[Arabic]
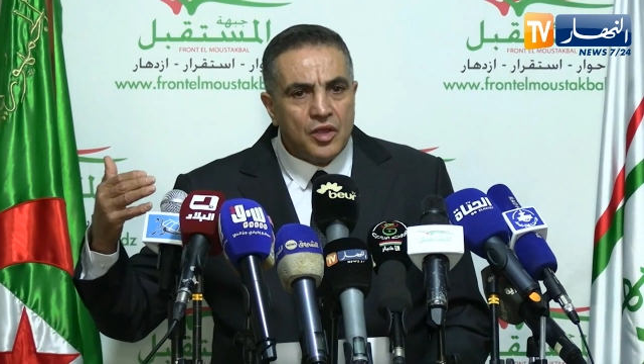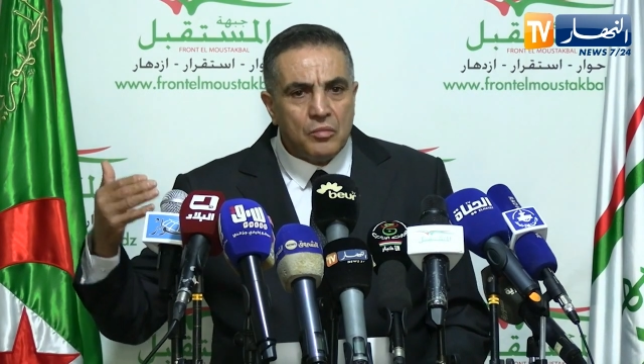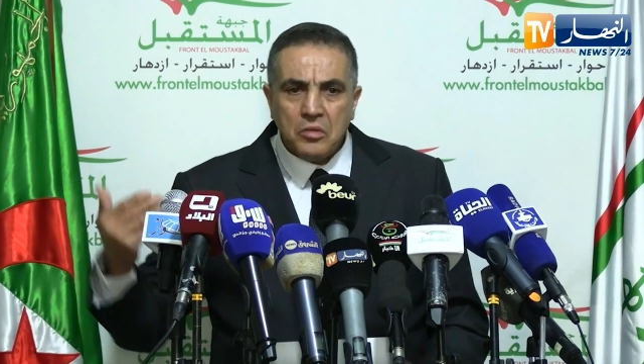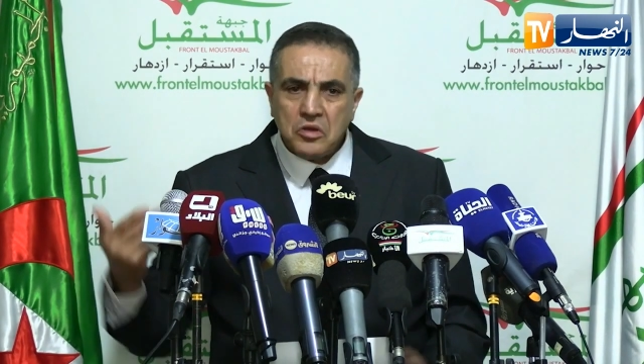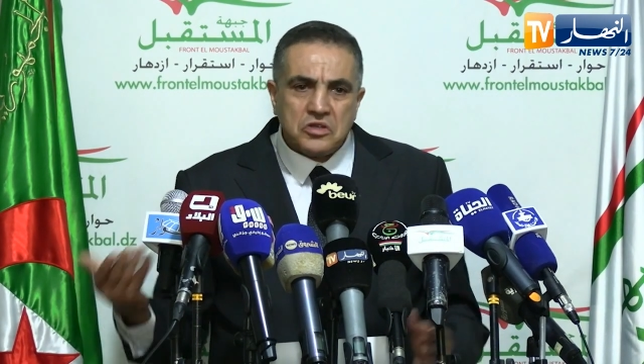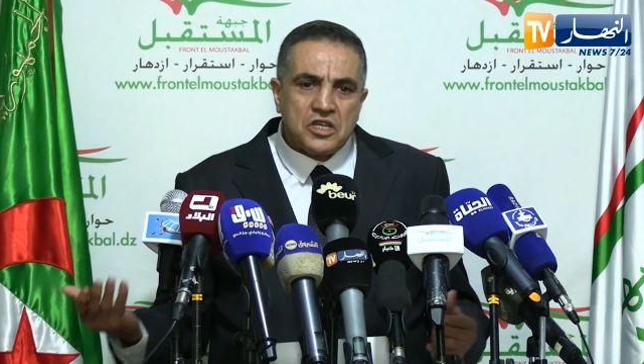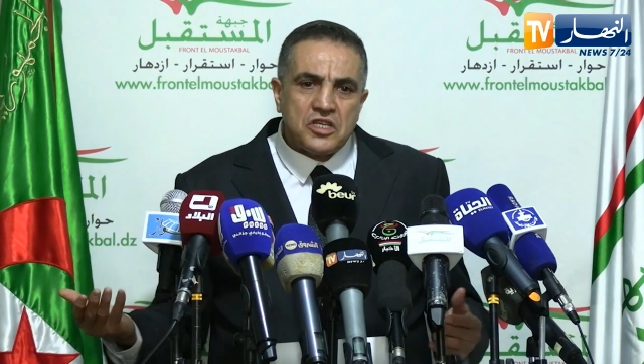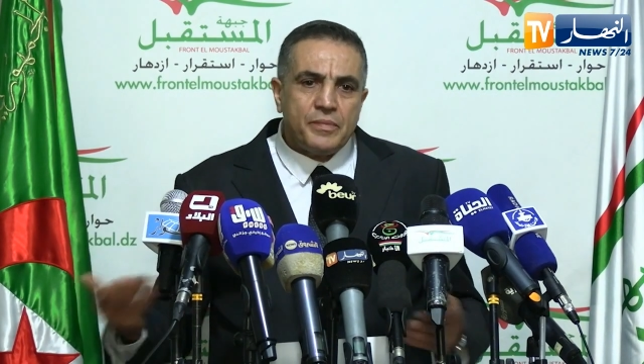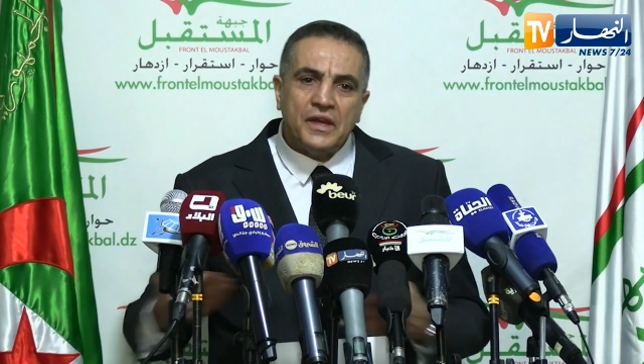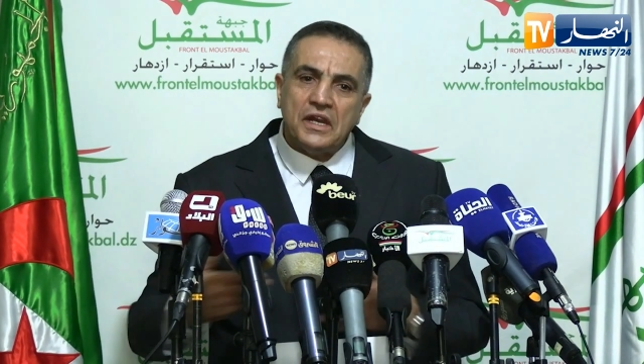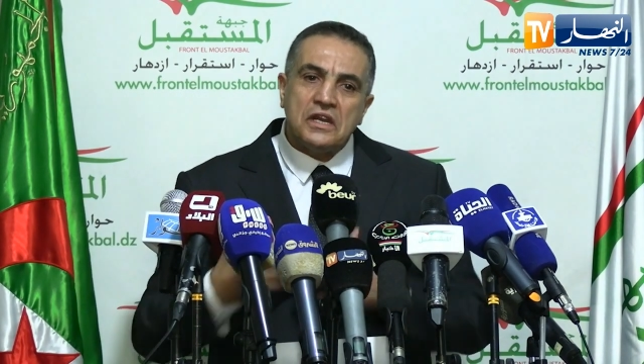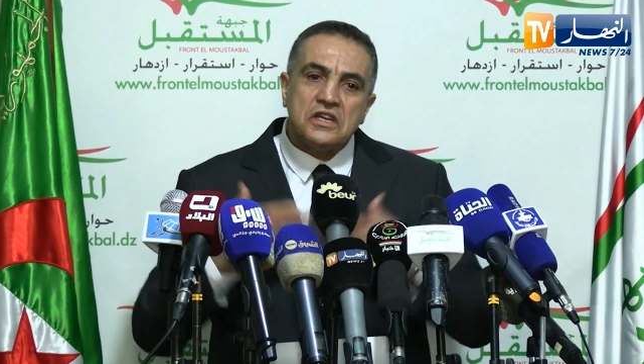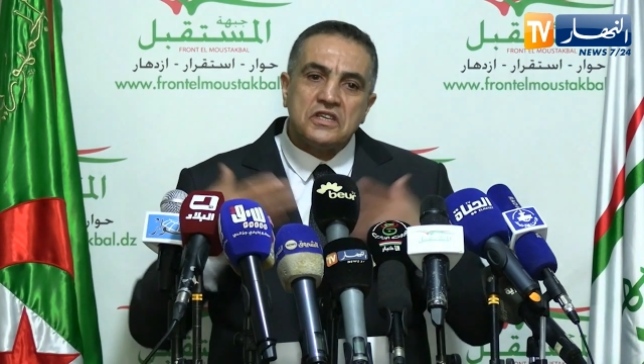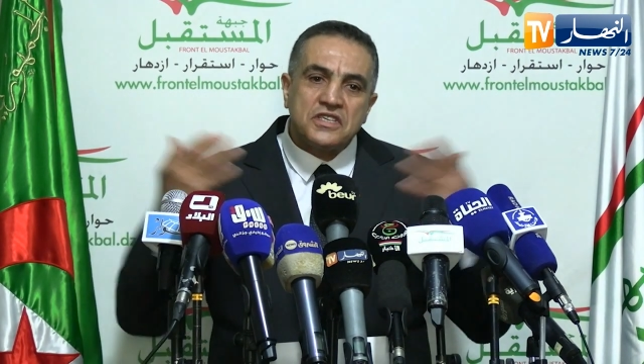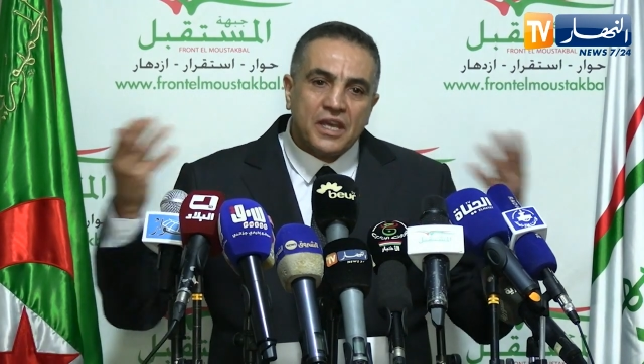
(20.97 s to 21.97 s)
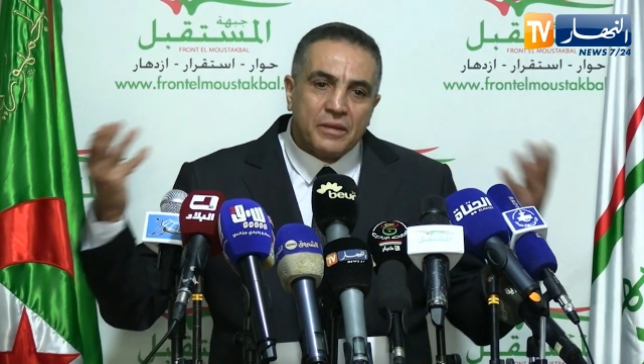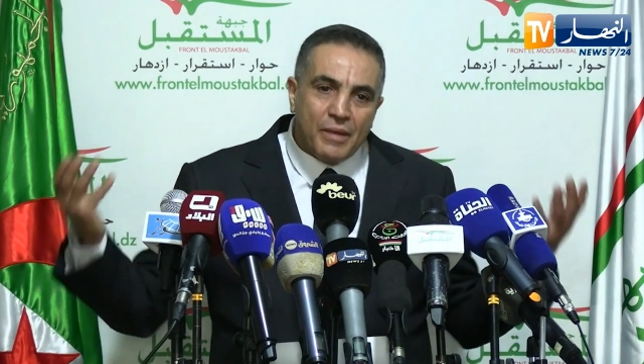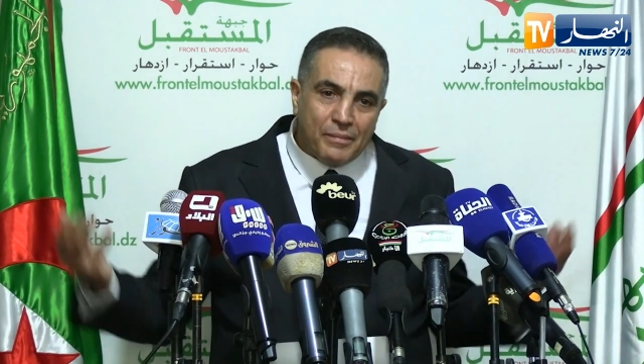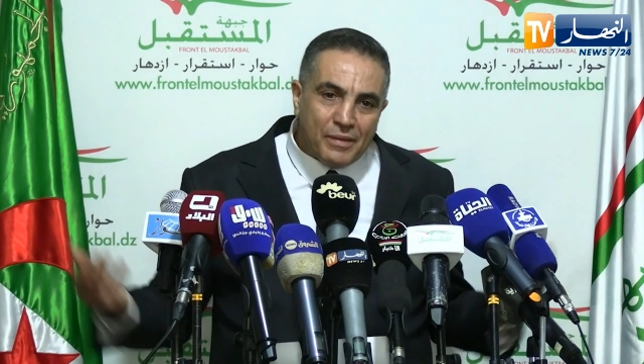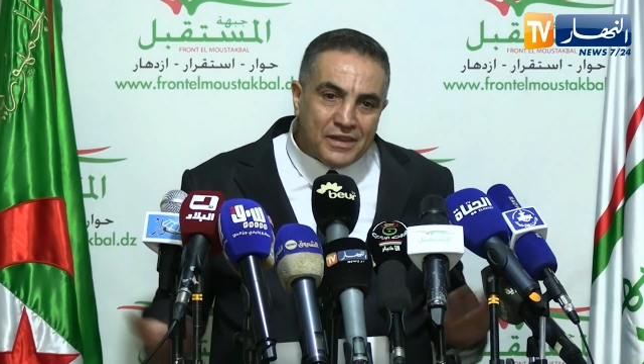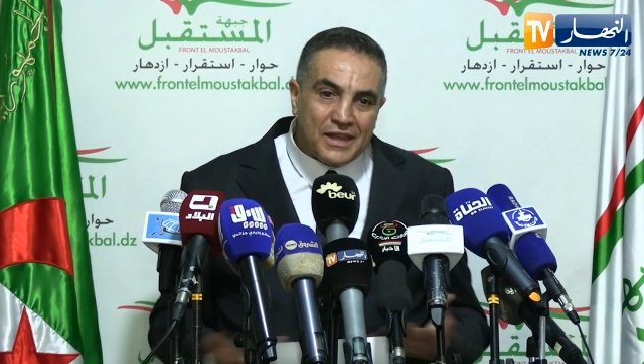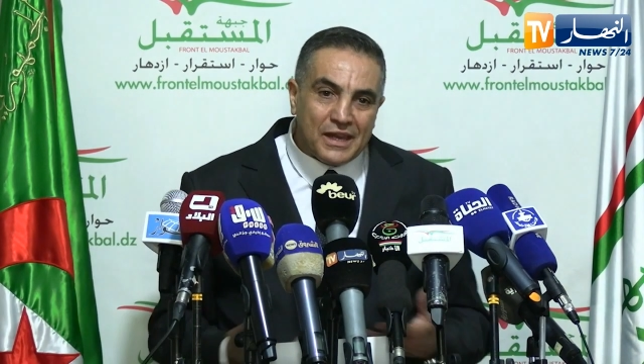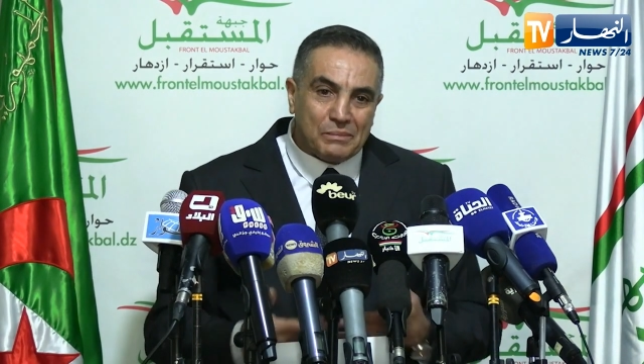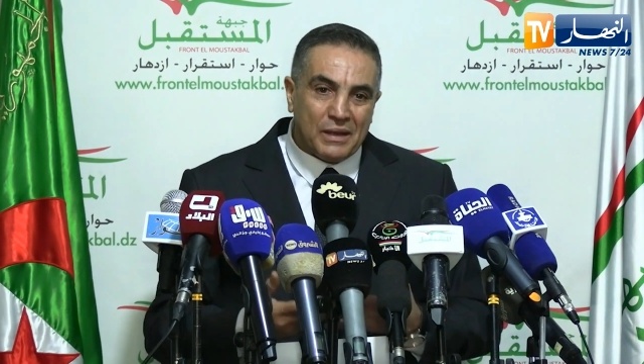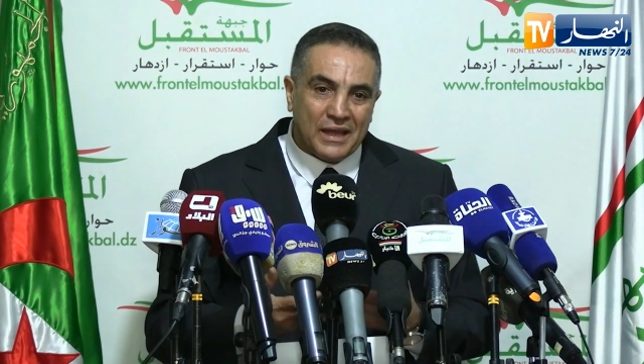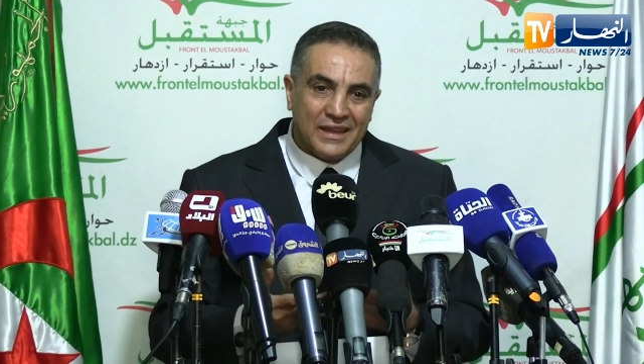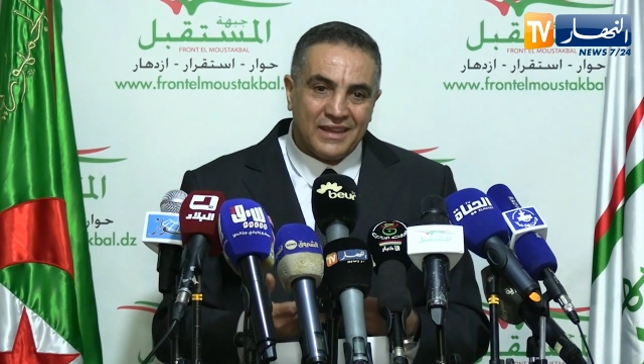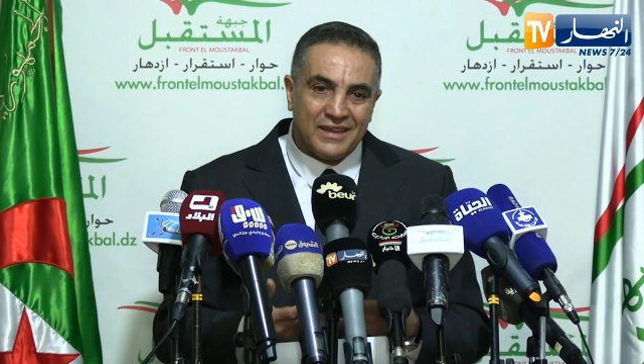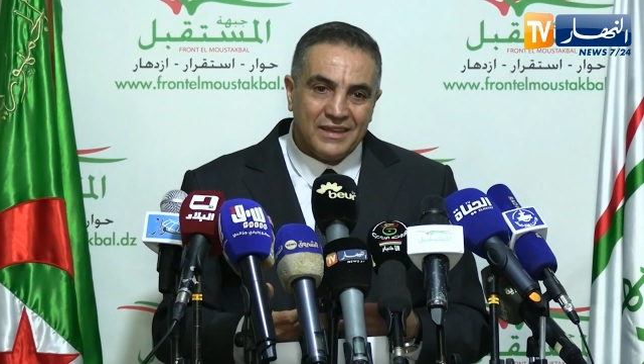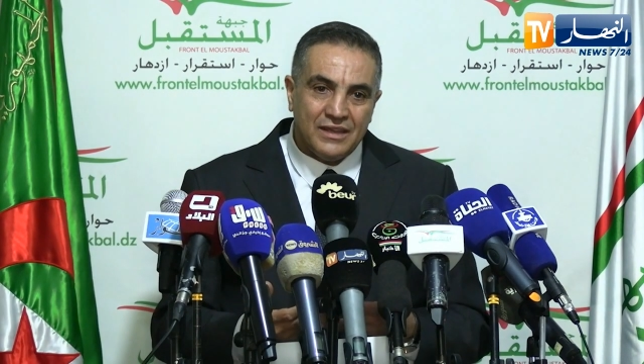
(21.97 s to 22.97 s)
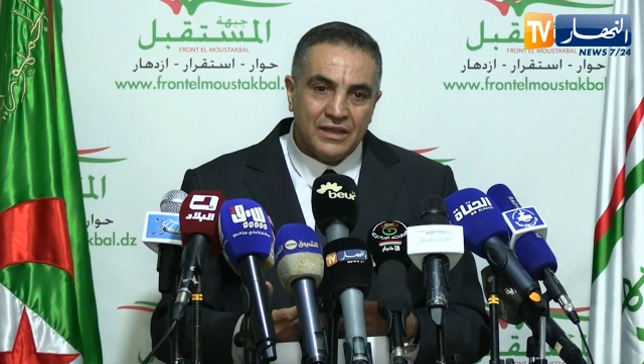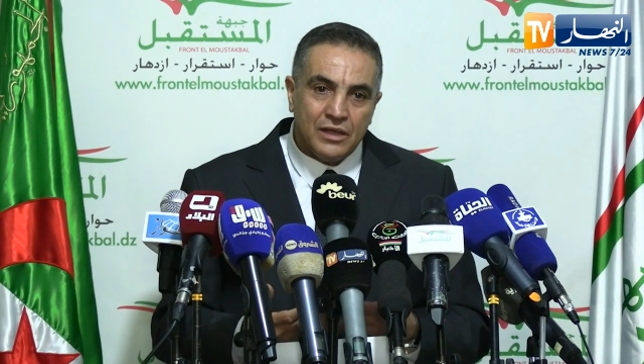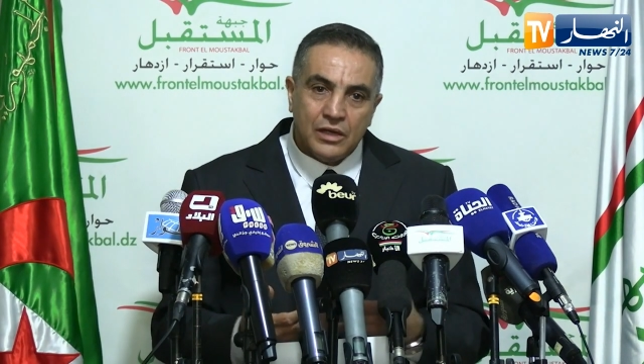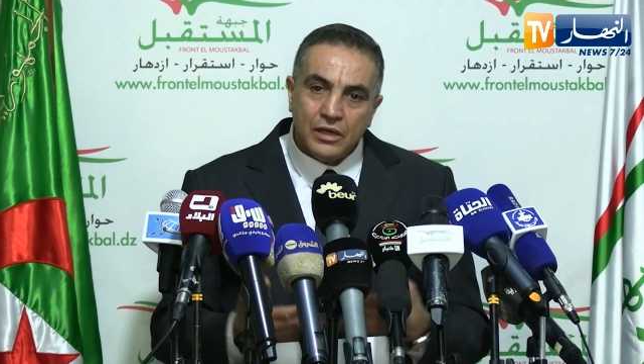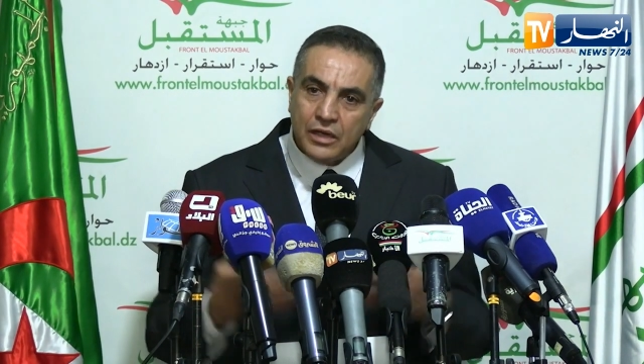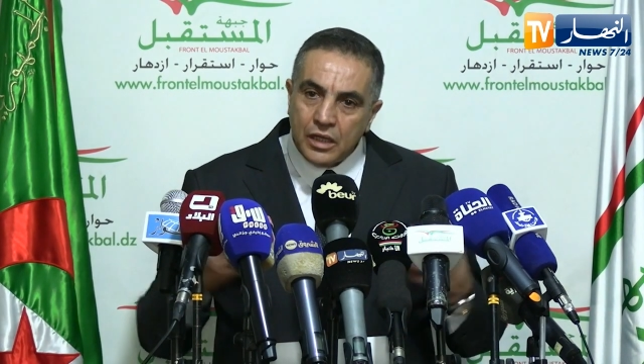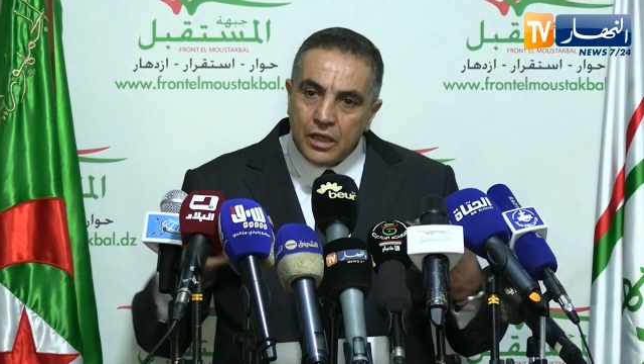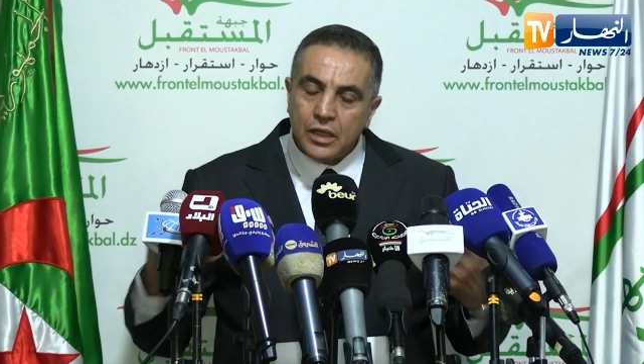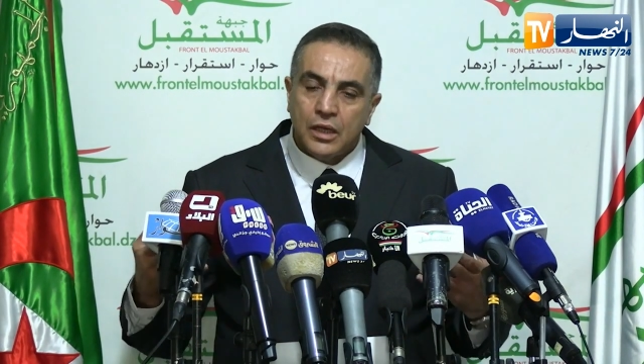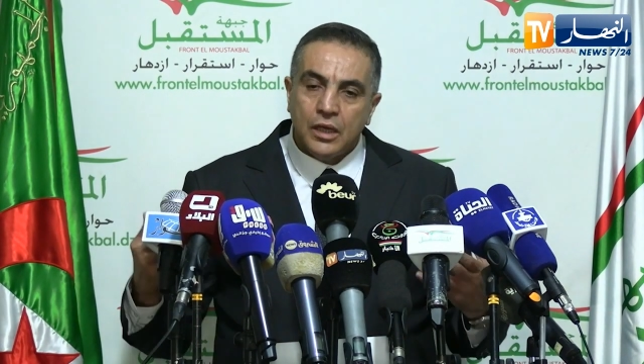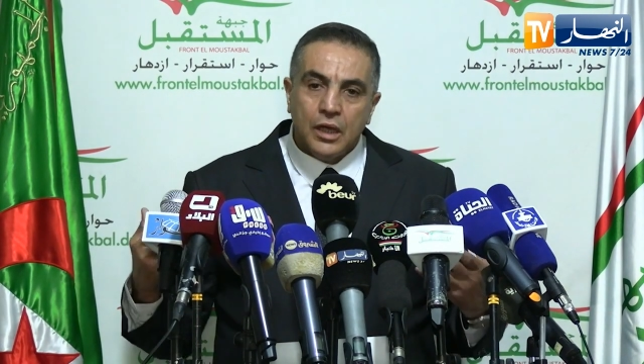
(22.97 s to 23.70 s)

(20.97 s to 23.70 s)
واش خصم احنا نسق مع بعضنا البعض ليه؟